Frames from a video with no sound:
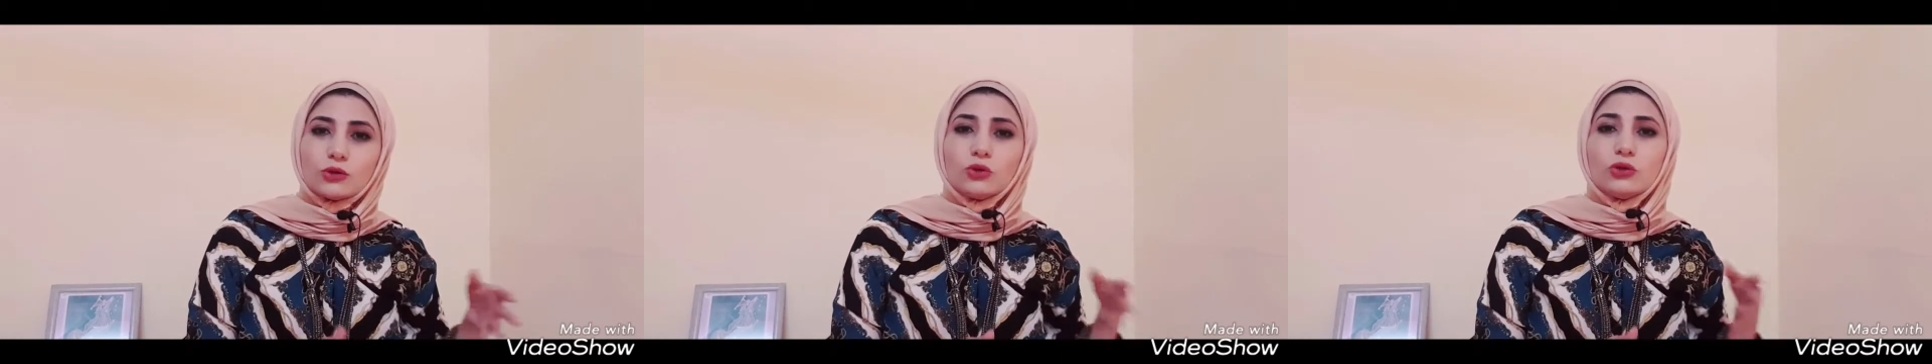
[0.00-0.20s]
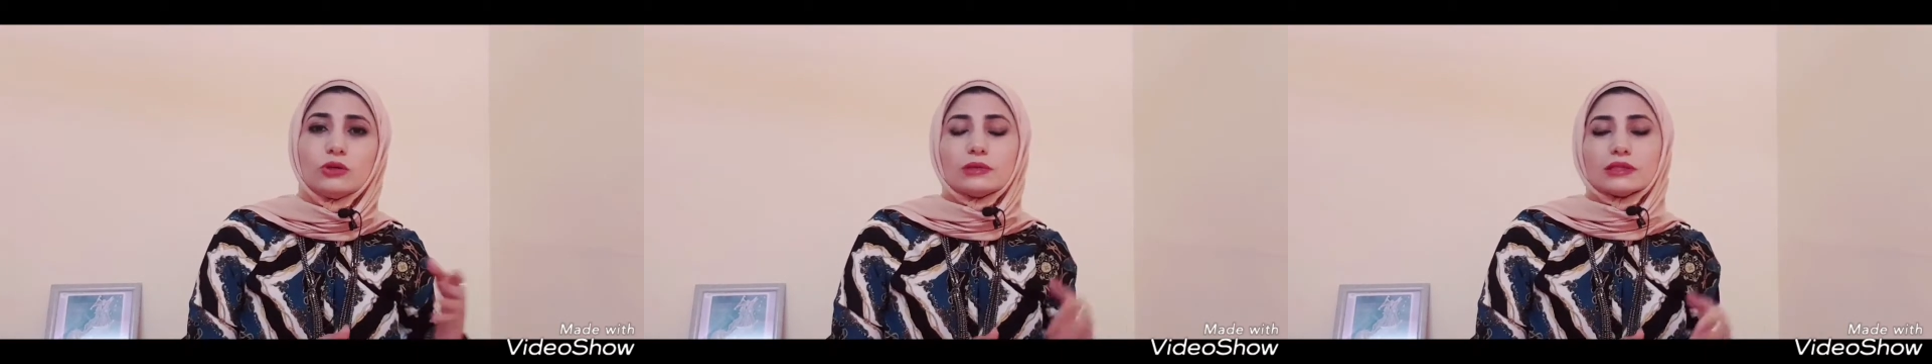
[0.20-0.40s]

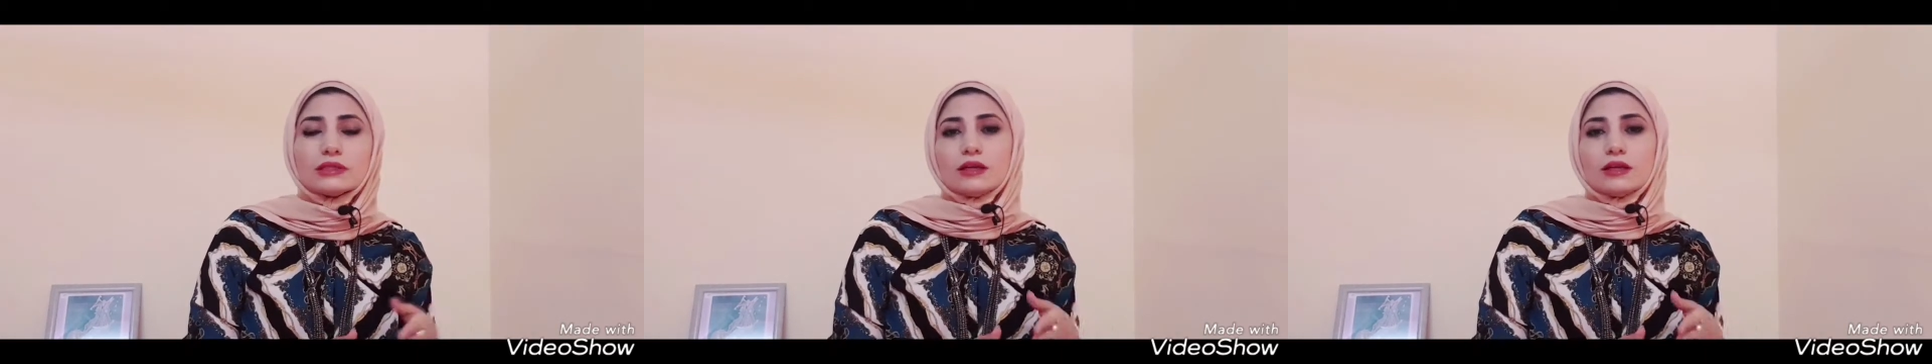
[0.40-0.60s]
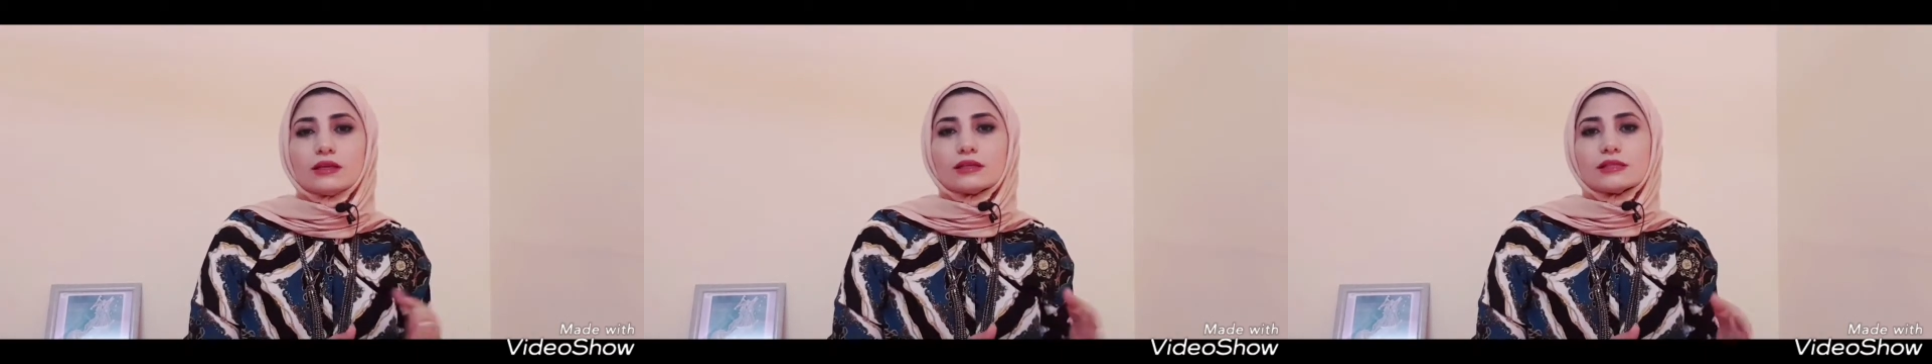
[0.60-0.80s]
كل ما
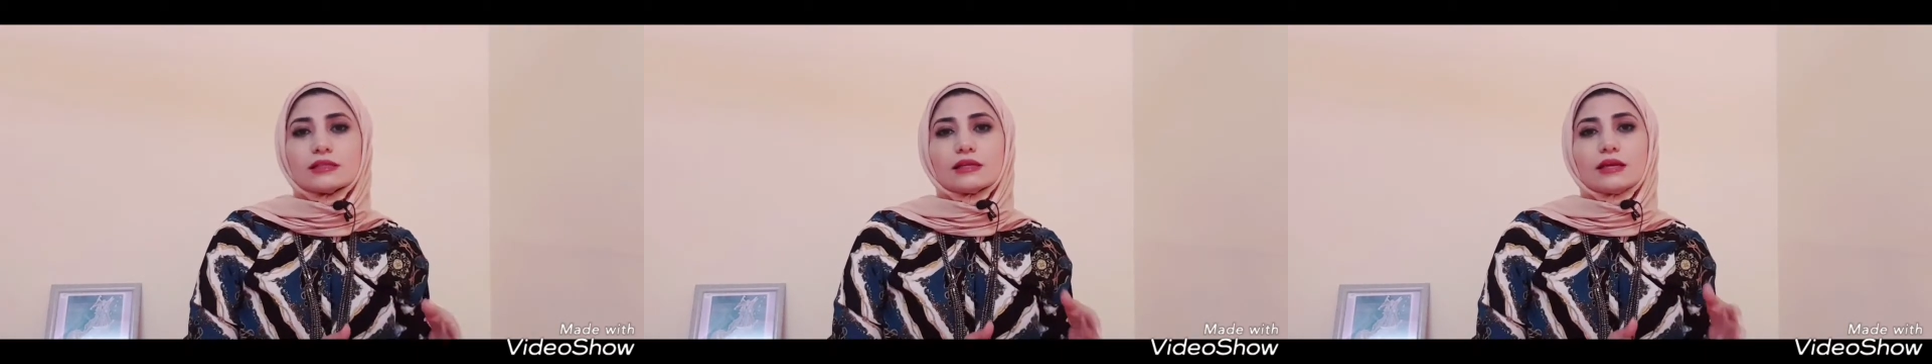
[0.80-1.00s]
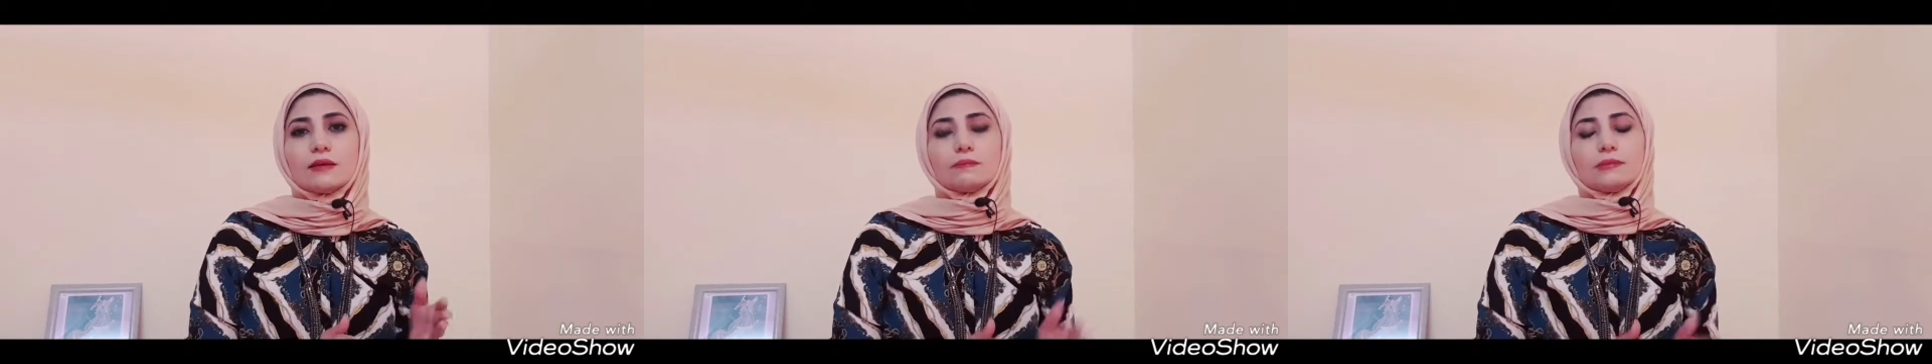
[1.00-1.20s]

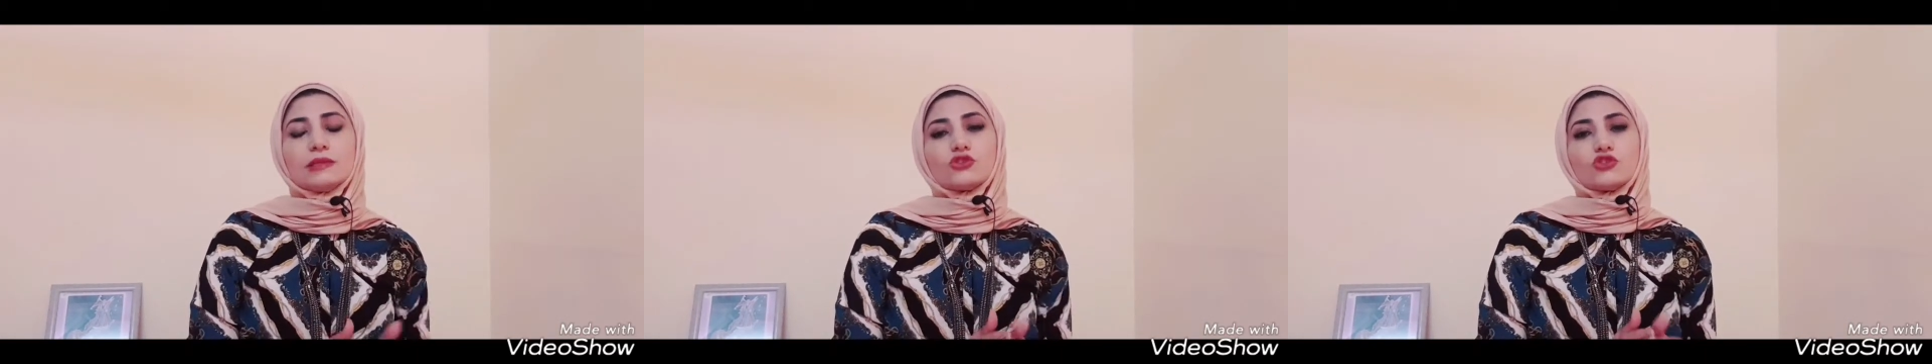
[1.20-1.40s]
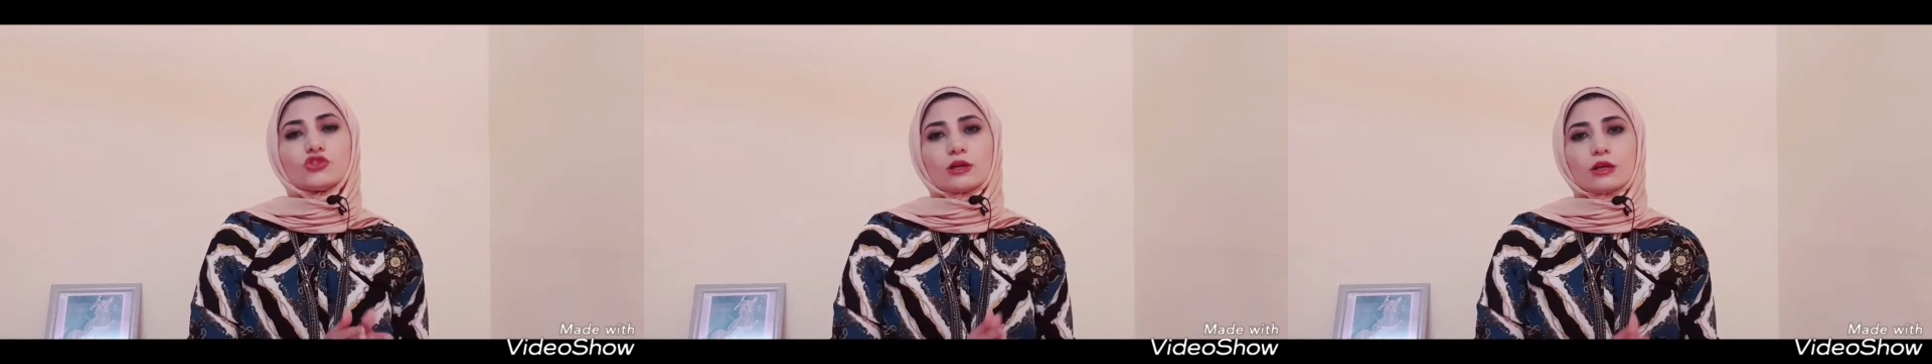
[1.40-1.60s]
تخلصنا من
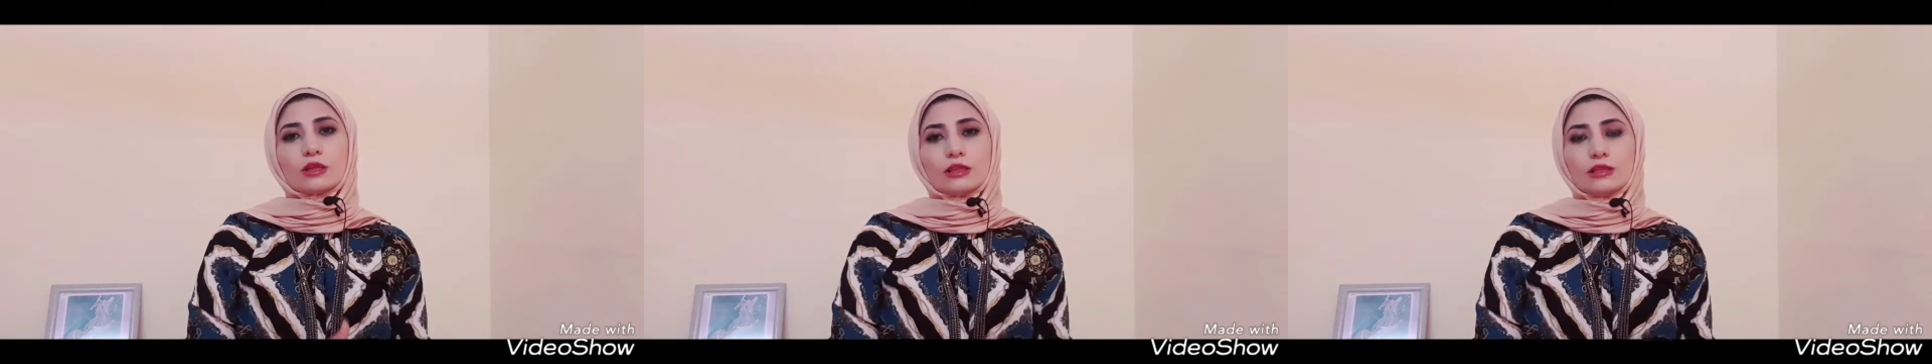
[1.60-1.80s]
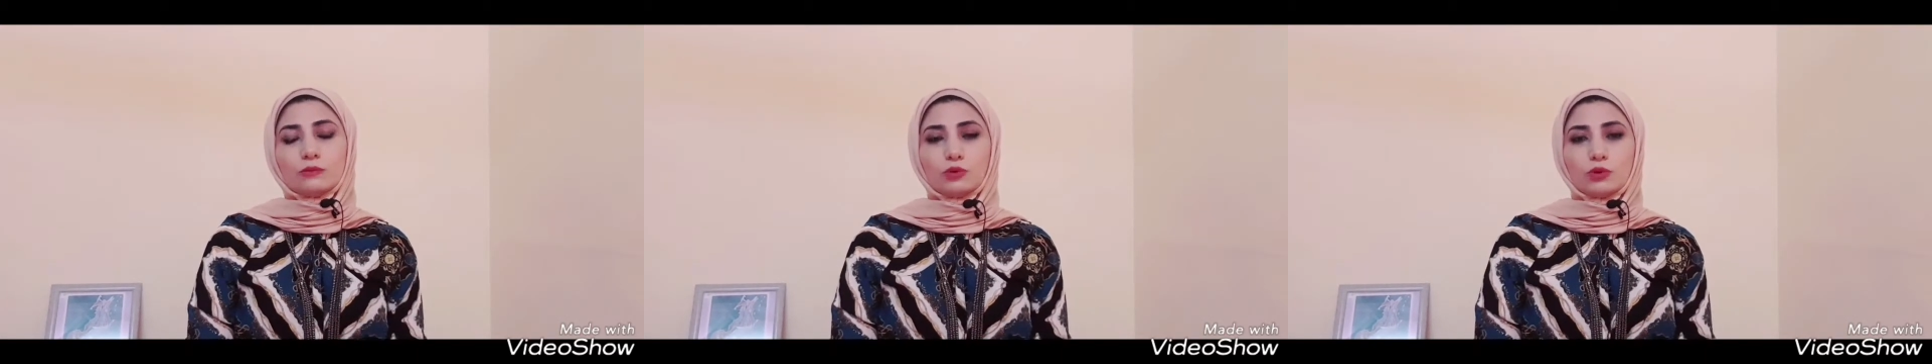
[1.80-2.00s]

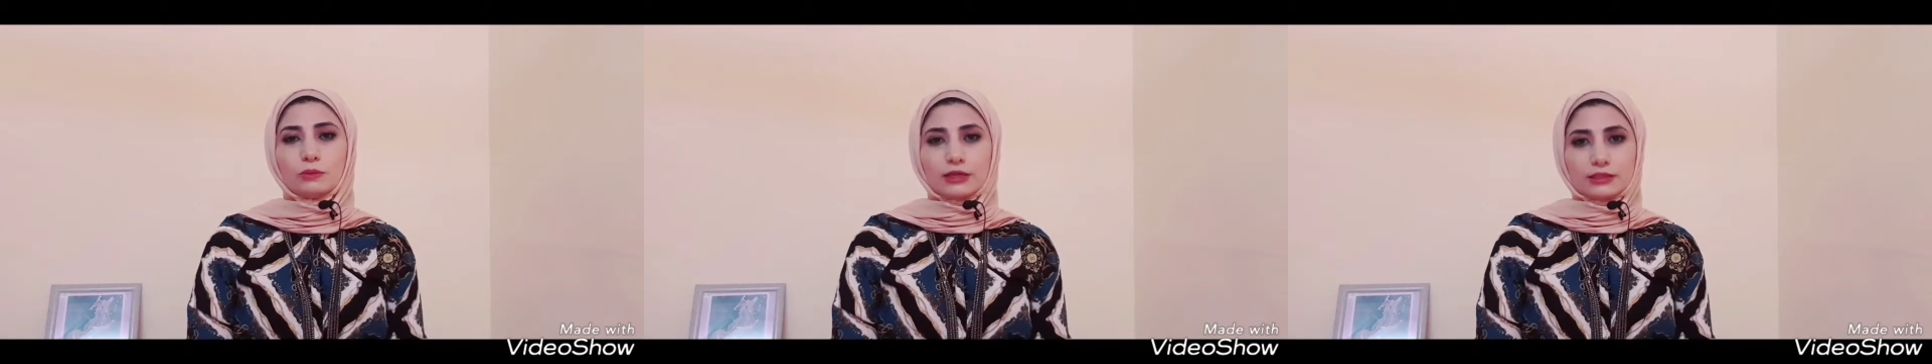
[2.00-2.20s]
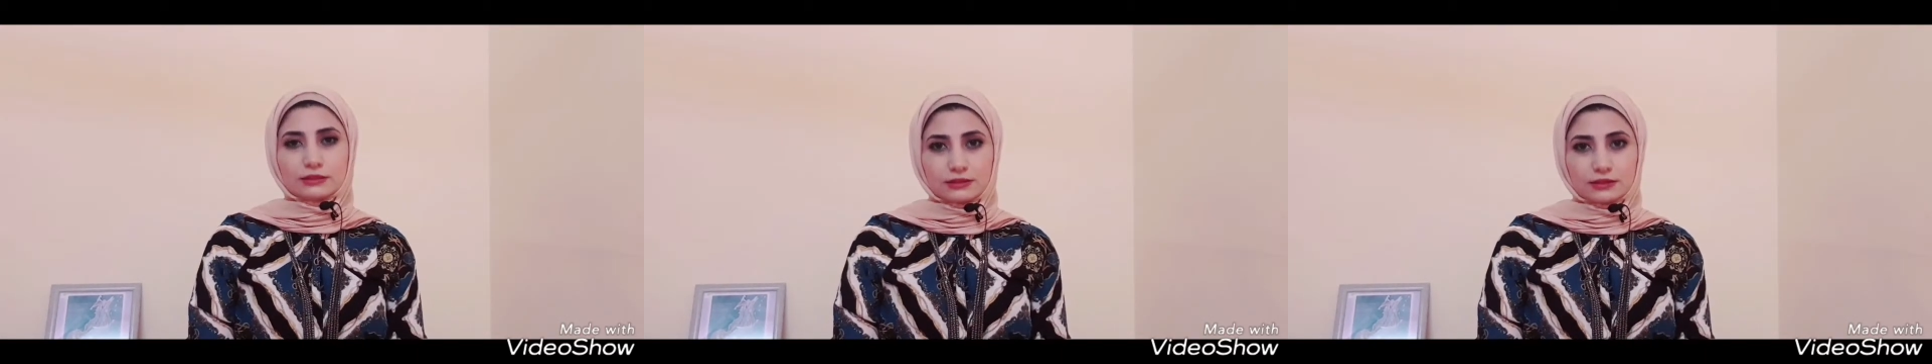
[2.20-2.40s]
الجراثيم
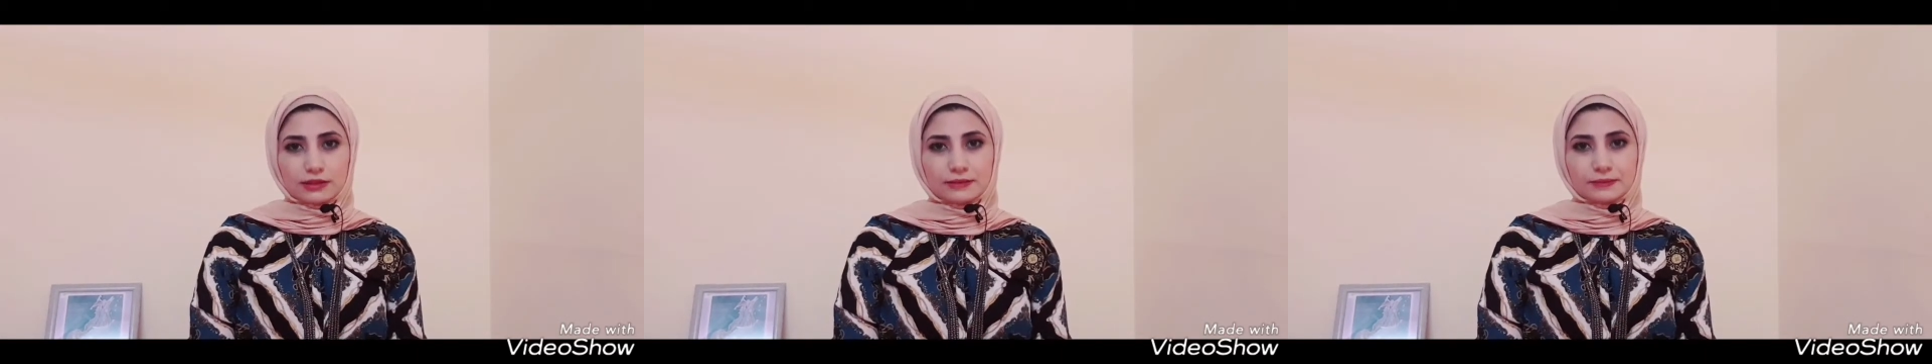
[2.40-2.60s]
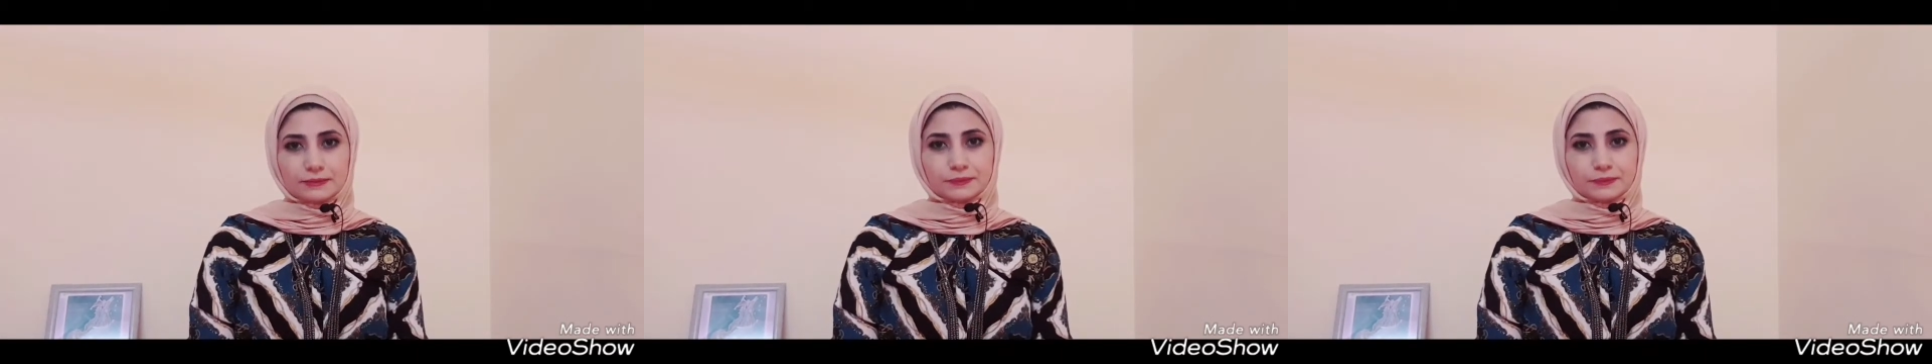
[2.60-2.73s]
والبكتيريا